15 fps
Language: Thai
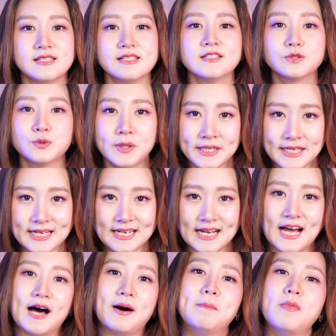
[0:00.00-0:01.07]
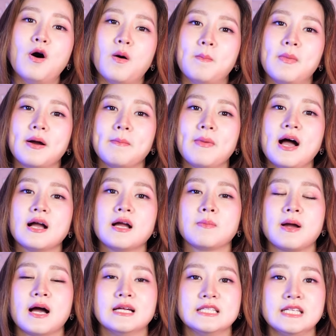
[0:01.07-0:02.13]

ซึ่งตัวนี้นะคะเหมาะมากๆกับการ